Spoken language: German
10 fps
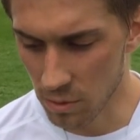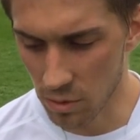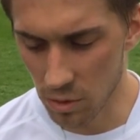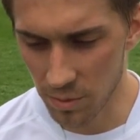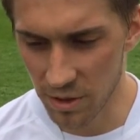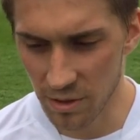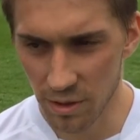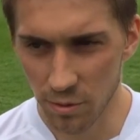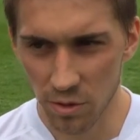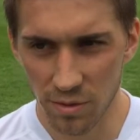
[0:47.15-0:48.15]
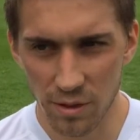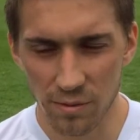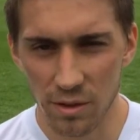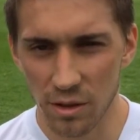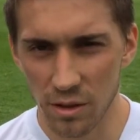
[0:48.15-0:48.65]
ob sie jetzt nervös waren,
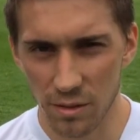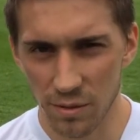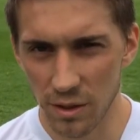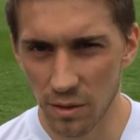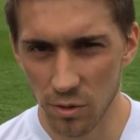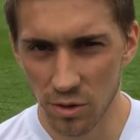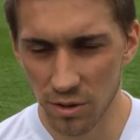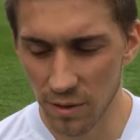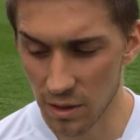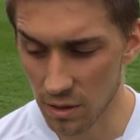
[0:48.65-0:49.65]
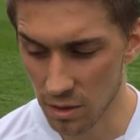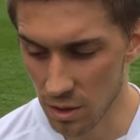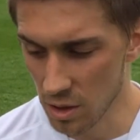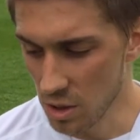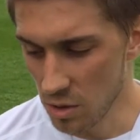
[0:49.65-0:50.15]
wie nervös sie waren,
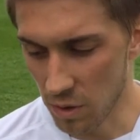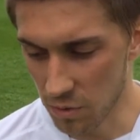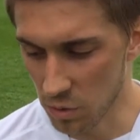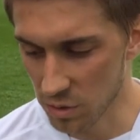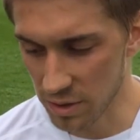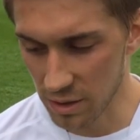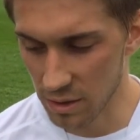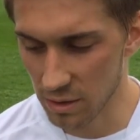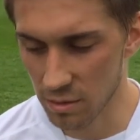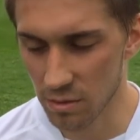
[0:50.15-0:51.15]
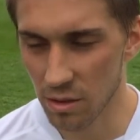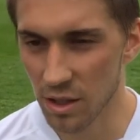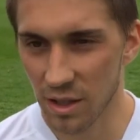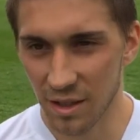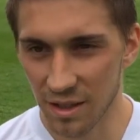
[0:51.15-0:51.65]
war für uns dann
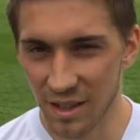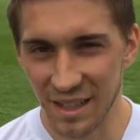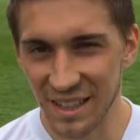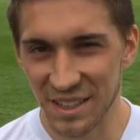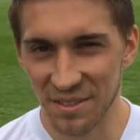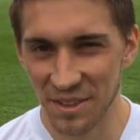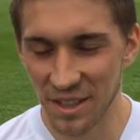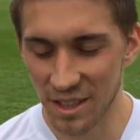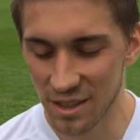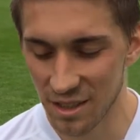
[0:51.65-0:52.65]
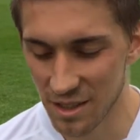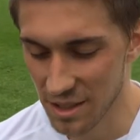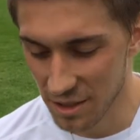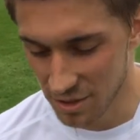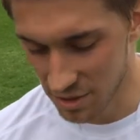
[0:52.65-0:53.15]
relativ egal
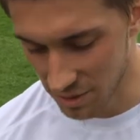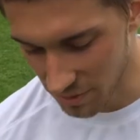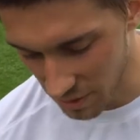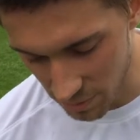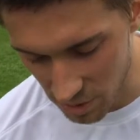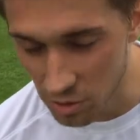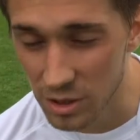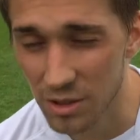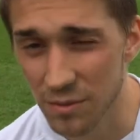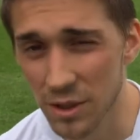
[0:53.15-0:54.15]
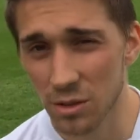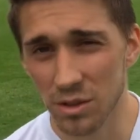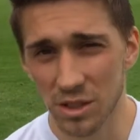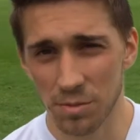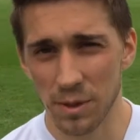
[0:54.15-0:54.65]
sondern wir haben geguckt, dass wir
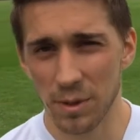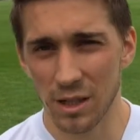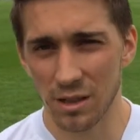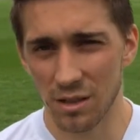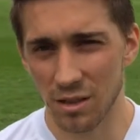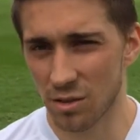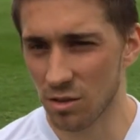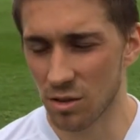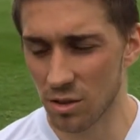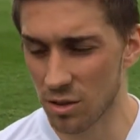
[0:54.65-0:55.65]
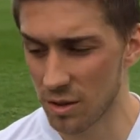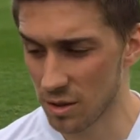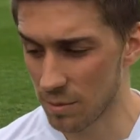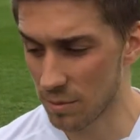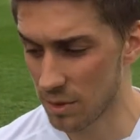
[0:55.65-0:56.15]
unser Spiel machen. Das ist uns heute
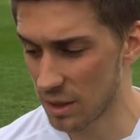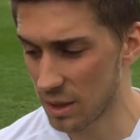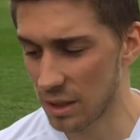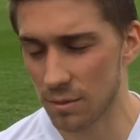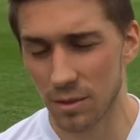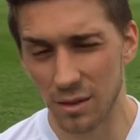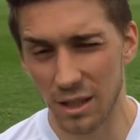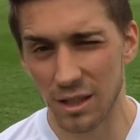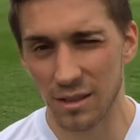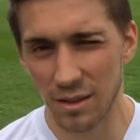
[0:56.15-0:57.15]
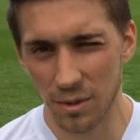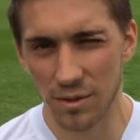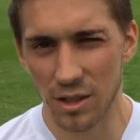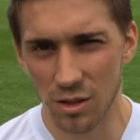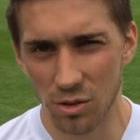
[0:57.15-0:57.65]
ähm, nach lang, langer Zeit mal
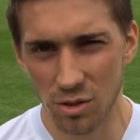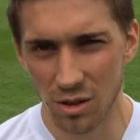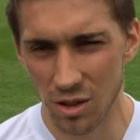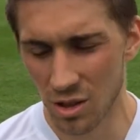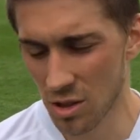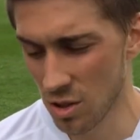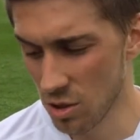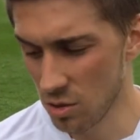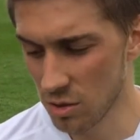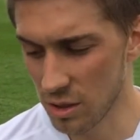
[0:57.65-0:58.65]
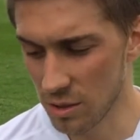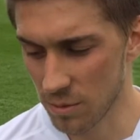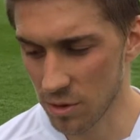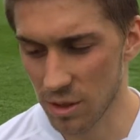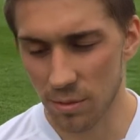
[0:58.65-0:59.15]
wieder gelungen. Und dann haben
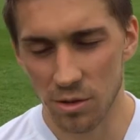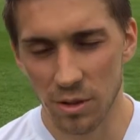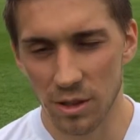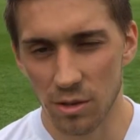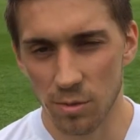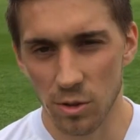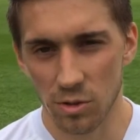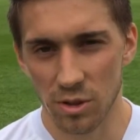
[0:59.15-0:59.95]
wir uns dementsprechend auch belohnen